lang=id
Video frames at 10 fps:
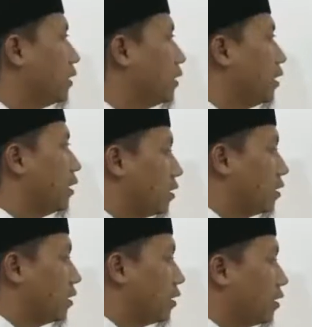
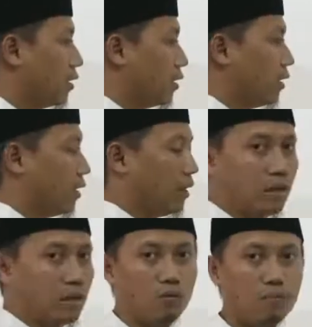dakwah
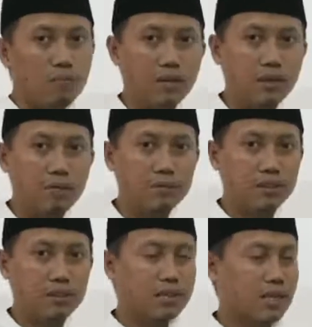adalah umat yang
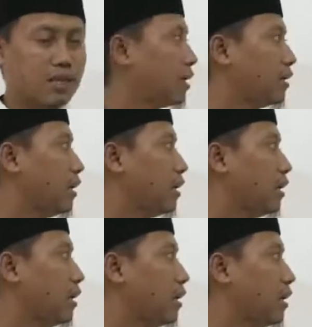menjadi sasaran
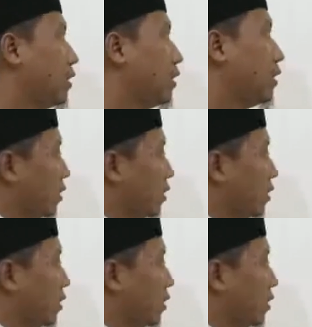dakwah beliau